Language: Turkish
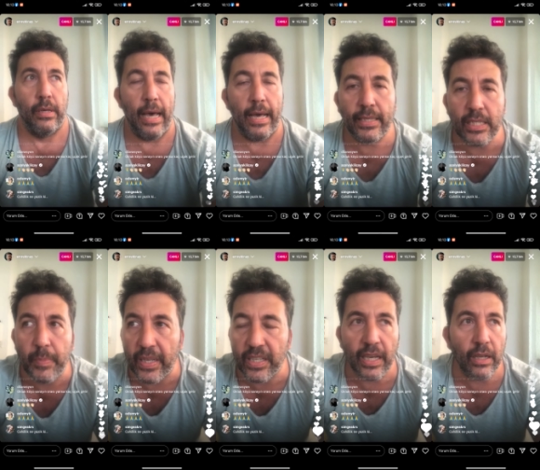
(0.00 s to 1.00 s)
Herkes
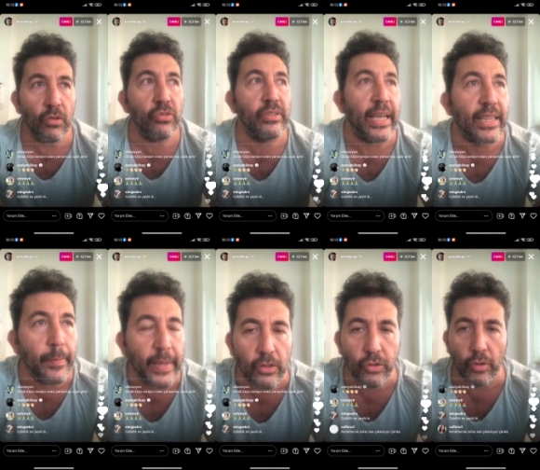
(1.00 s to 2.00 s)
perişan oldu. Tekne
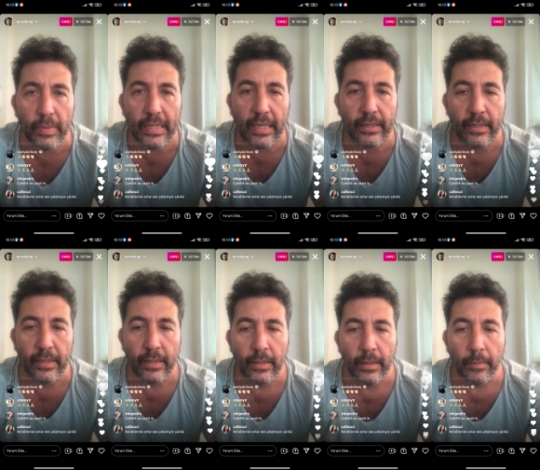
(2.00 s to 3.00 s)
bekliyor millet.
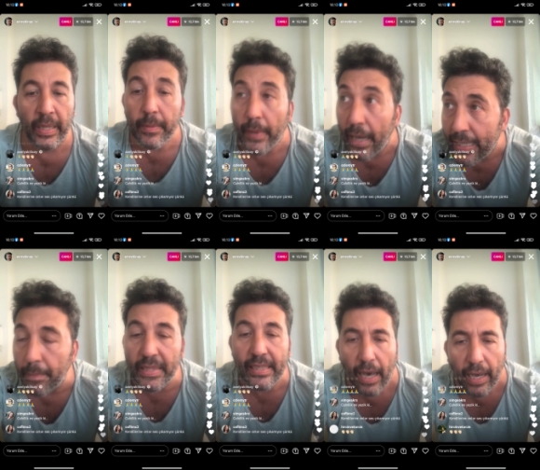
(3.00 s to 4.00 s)
Benim ailem
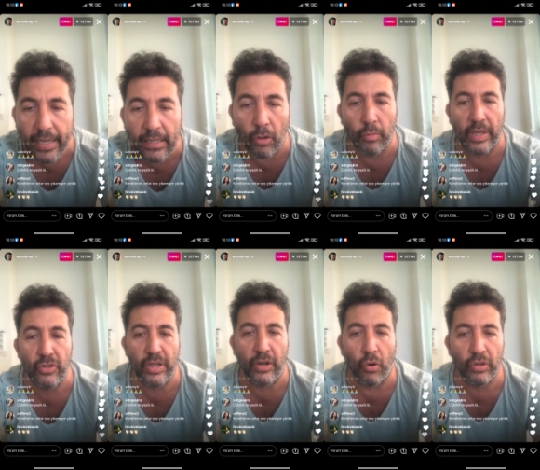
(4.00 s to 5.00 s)
de dahil olmak
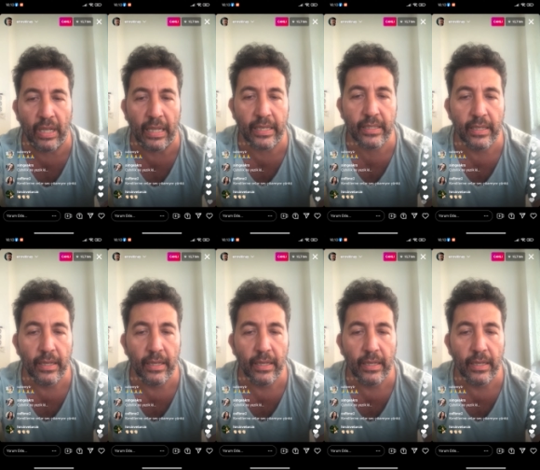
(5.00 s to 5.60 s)
üzere oradalar.